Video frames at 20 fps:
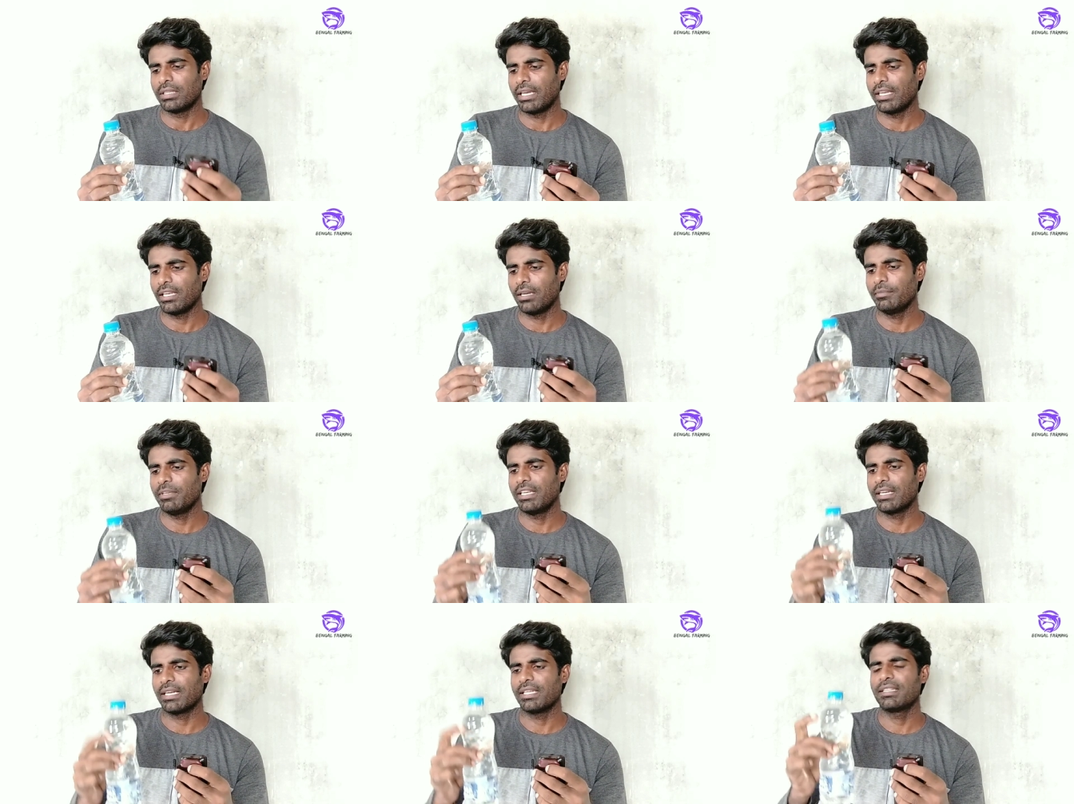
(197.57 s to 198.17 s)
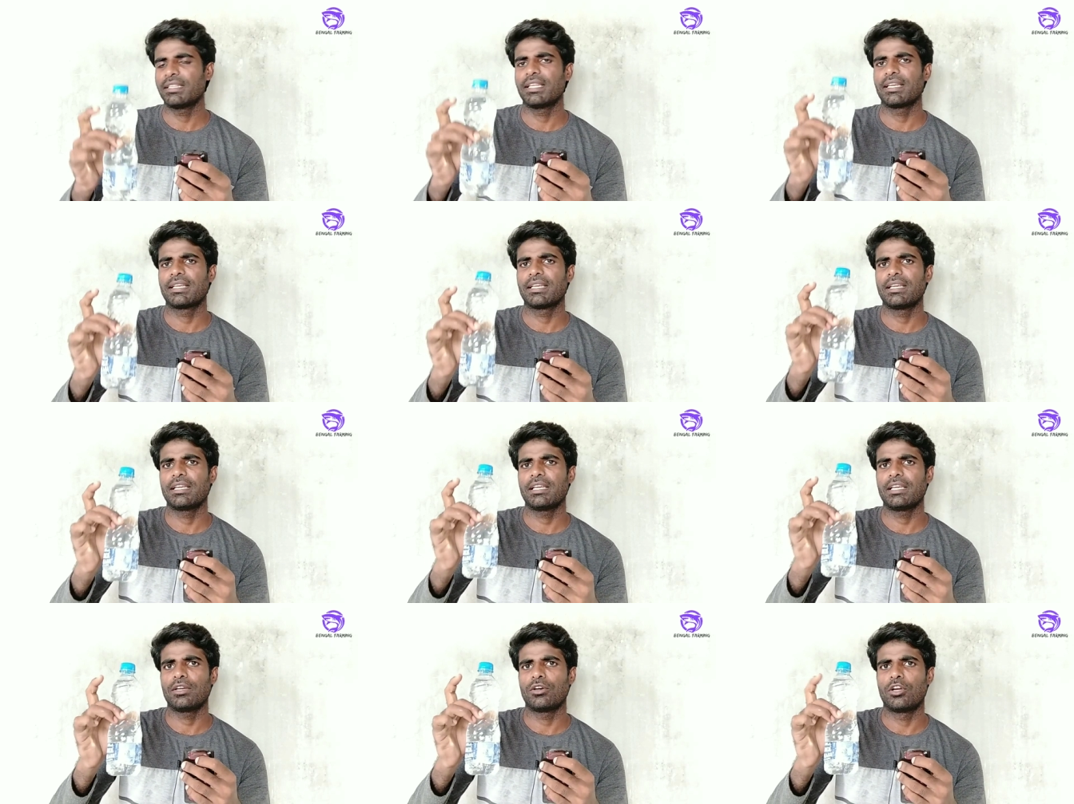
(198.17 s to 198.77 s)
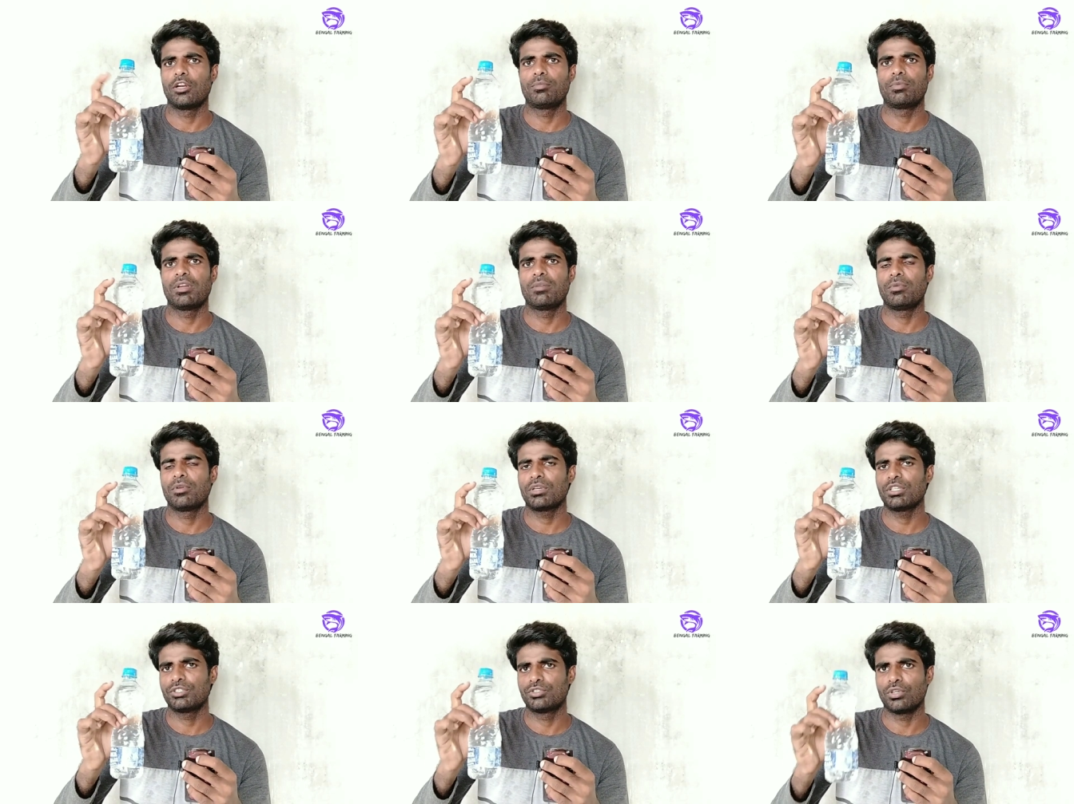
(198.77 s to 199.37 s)
তাই আমি এখান থেকে অল্প
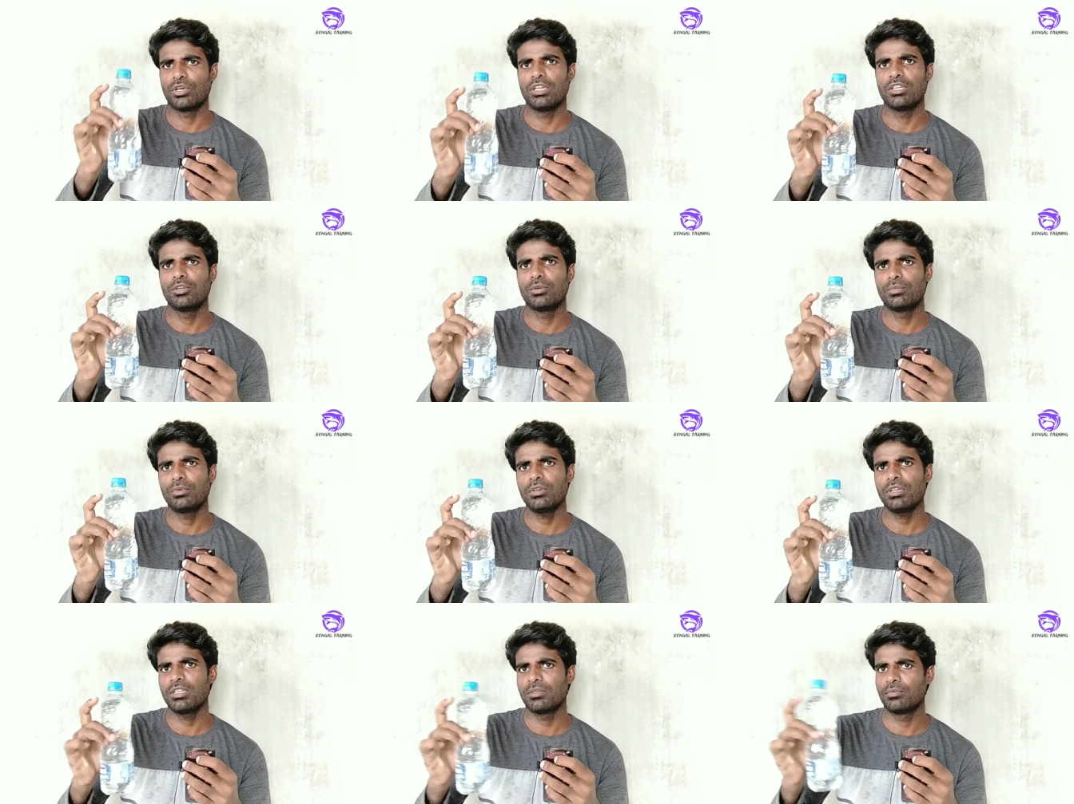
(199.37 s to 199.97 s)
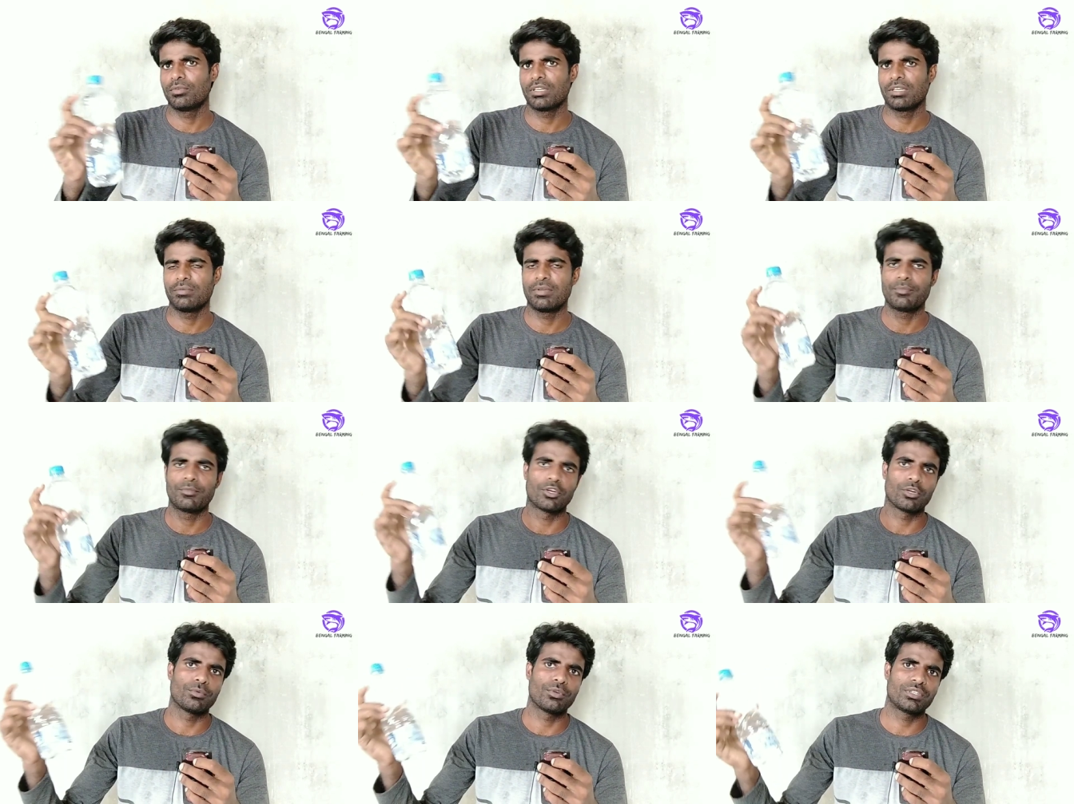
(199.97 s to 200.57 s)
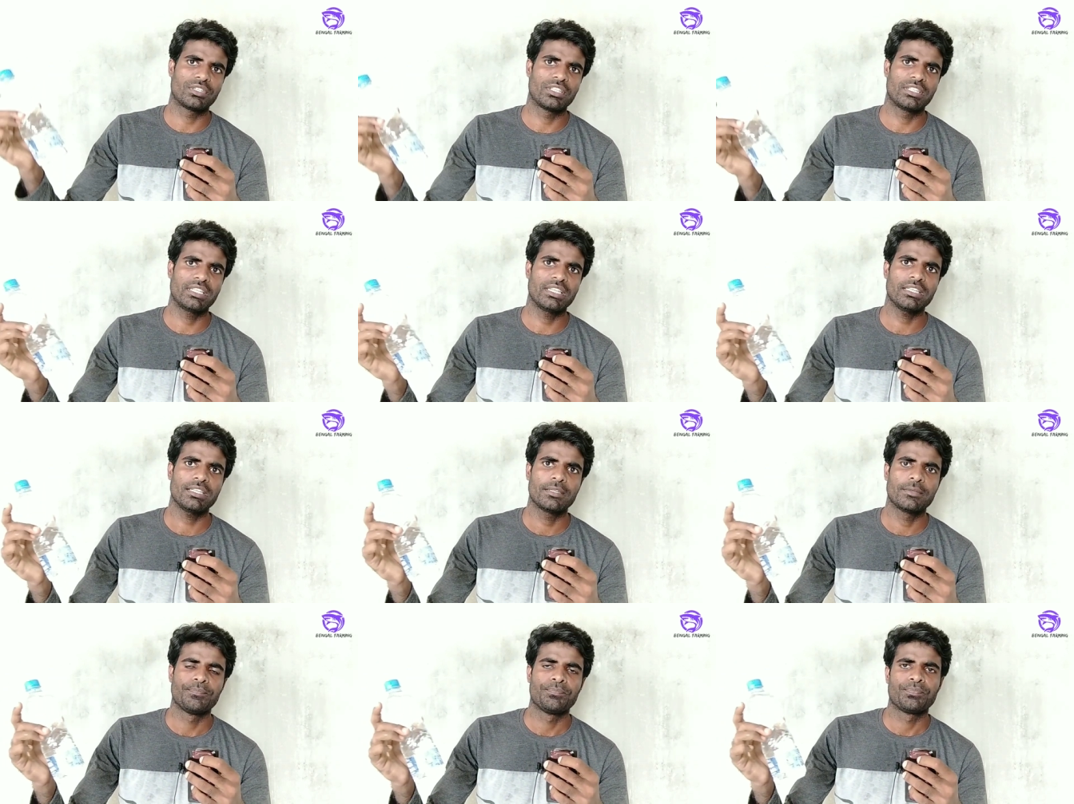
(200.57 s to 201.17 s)
অল্প করে জল নেবো এবং আমি পরবর্তীতে